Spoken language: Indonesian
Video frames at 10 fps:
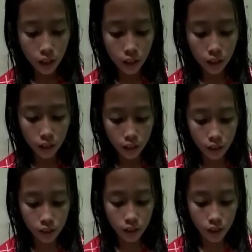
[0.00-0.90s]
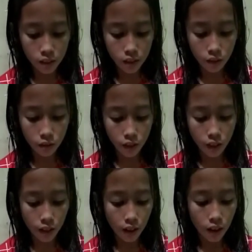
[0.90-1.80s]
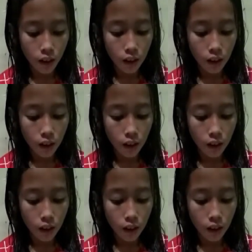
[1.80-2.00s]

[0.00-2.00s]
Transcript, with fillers: Ananias, dan Safira